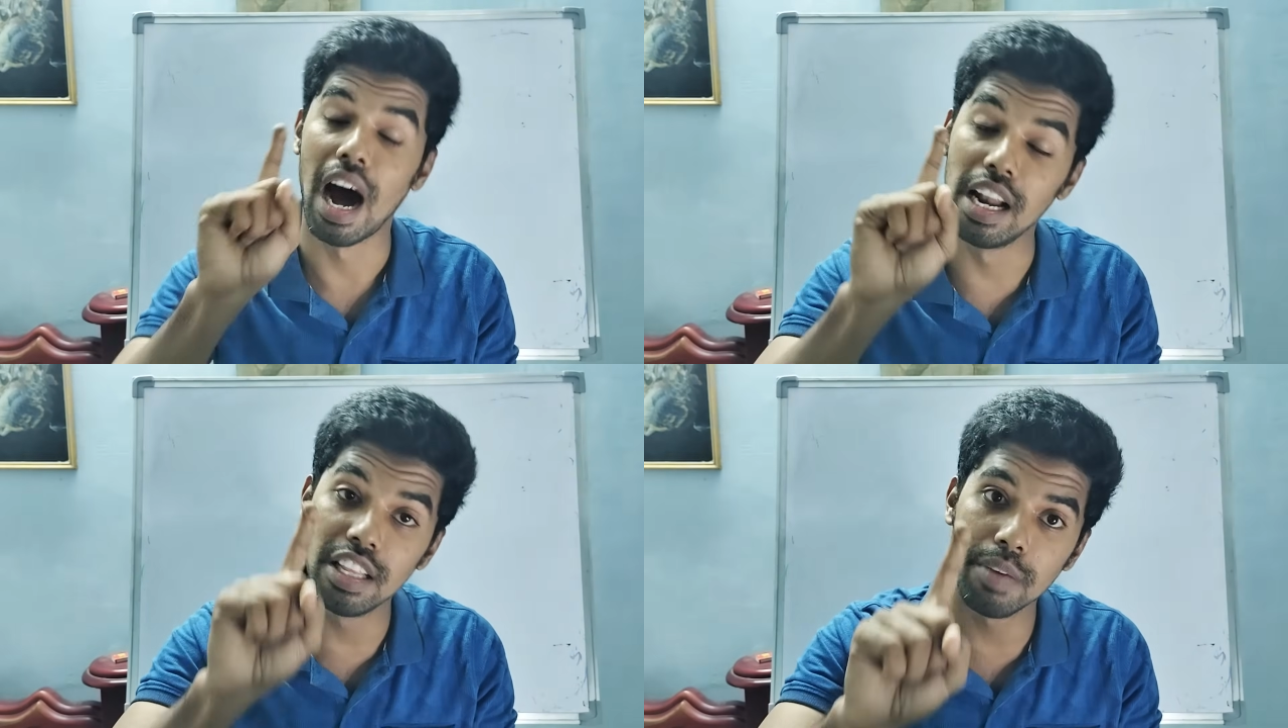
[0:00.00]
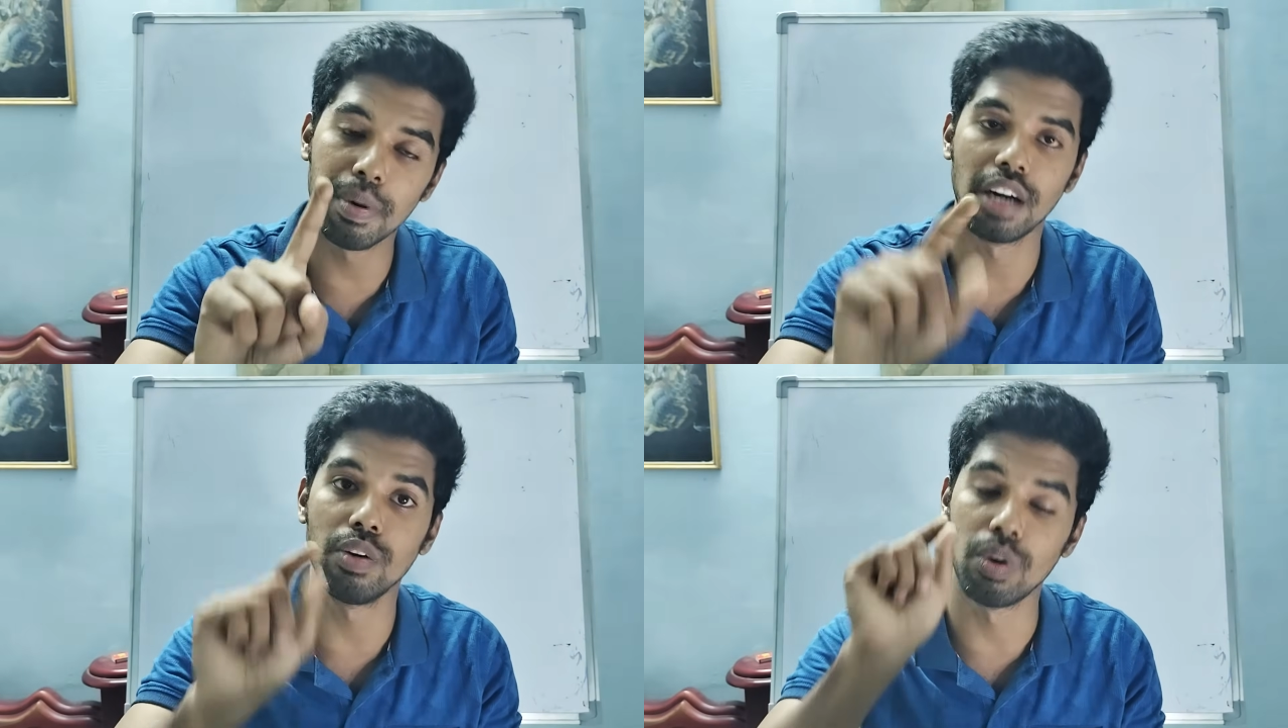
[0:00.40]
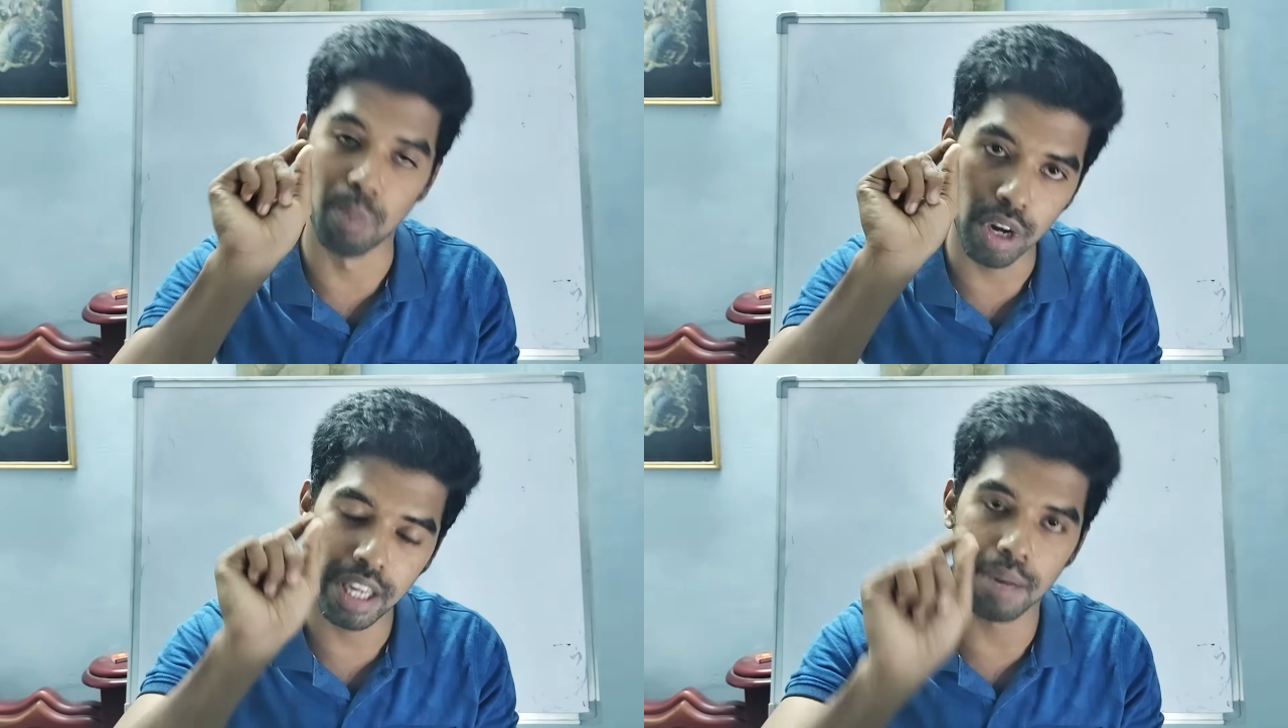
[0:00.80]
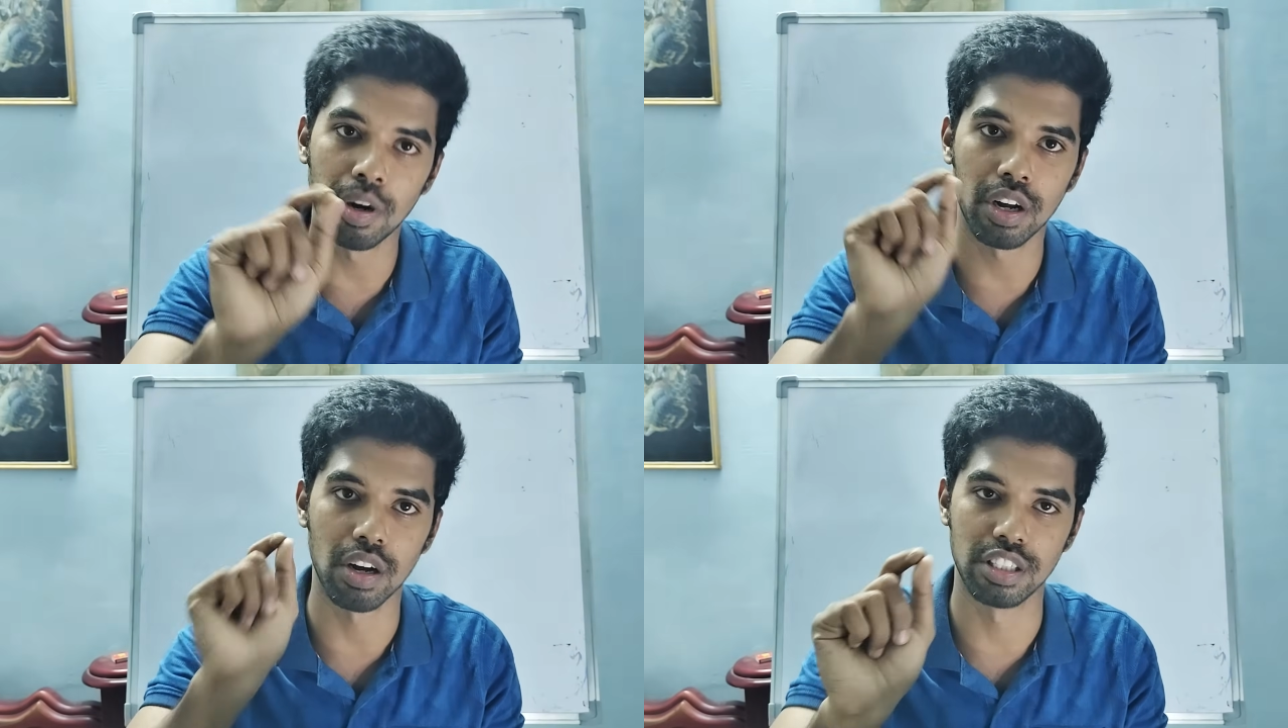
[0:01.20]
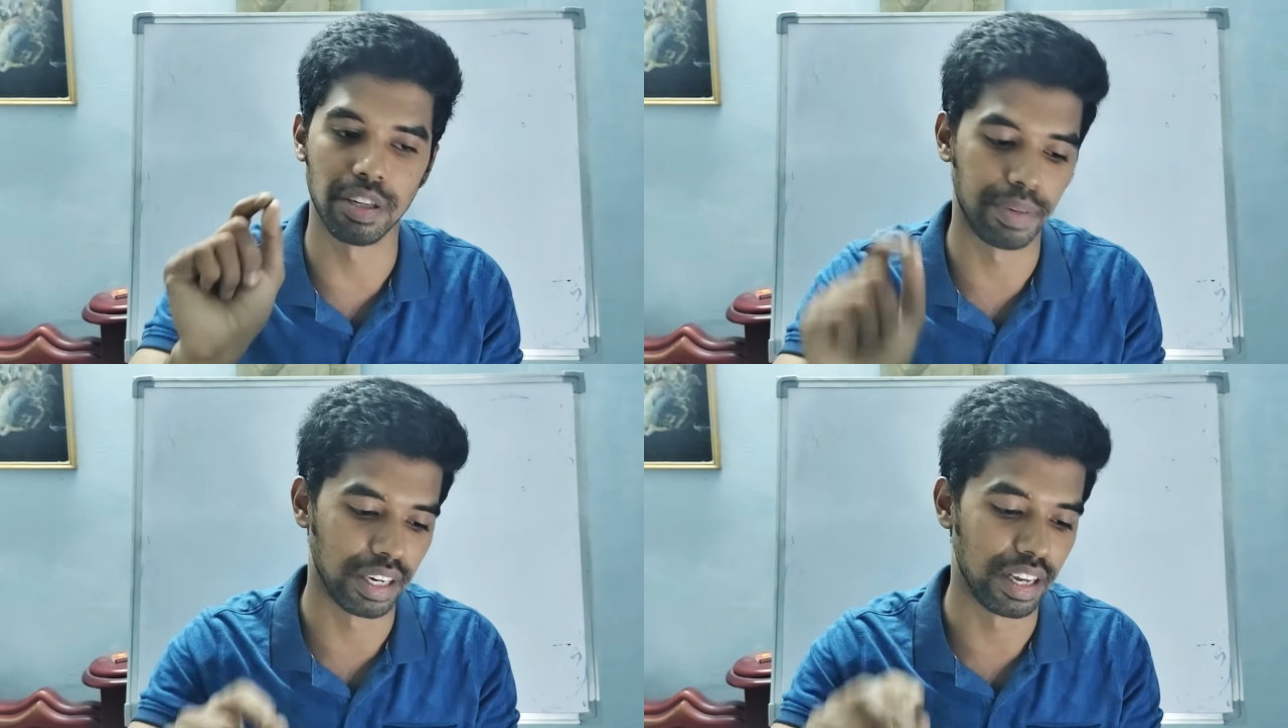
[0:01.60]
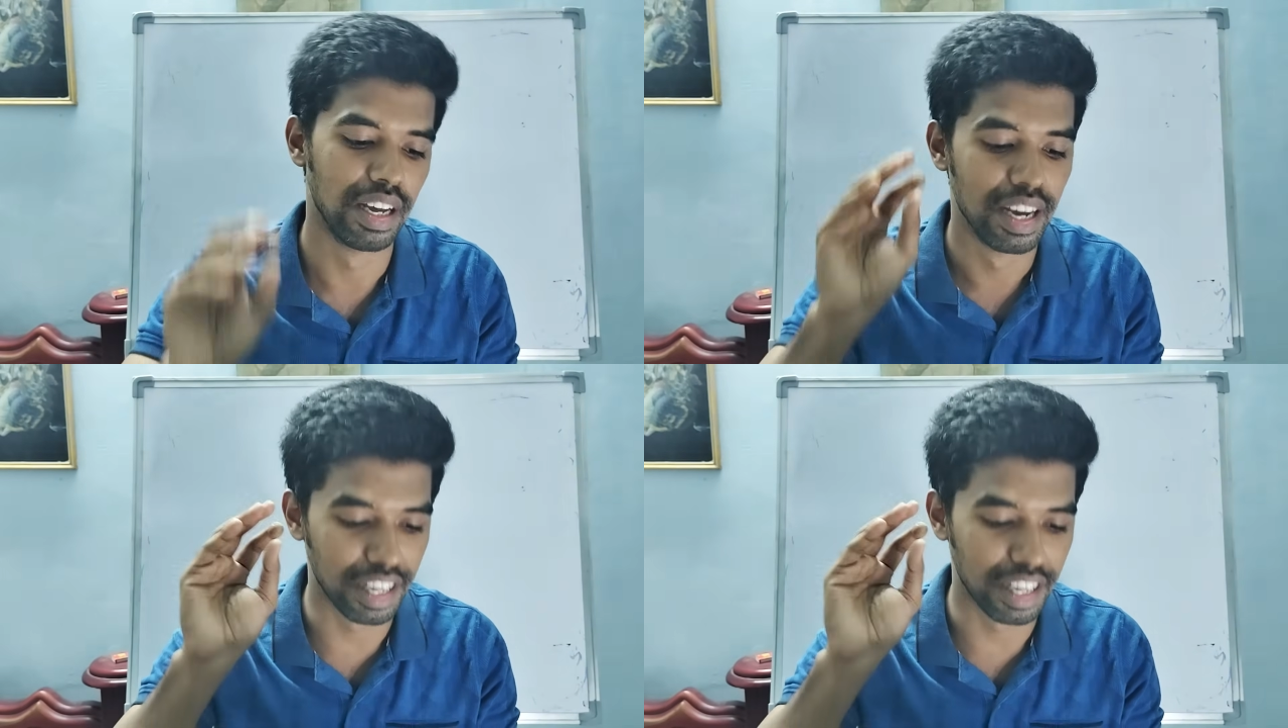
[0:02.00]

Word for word: அல்ஜிப்ரான்னு ஒரு முக்கியமான கான்செப்ட் இருக்குது